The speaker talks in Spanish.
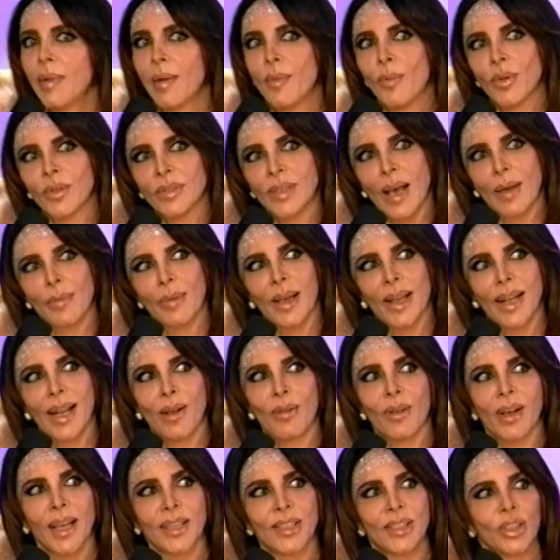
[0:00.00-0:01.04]
Vamos a
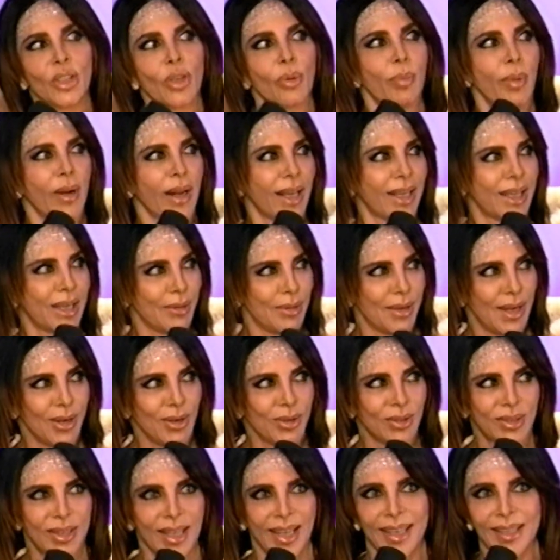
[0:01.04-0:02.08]
verla un cachito para que
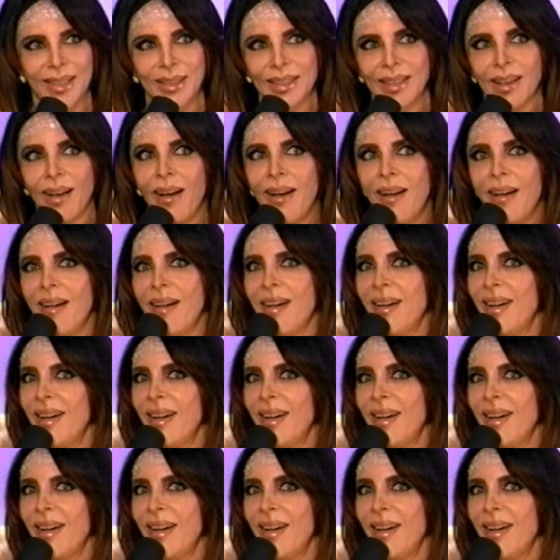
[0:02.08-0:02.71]
vean ustedes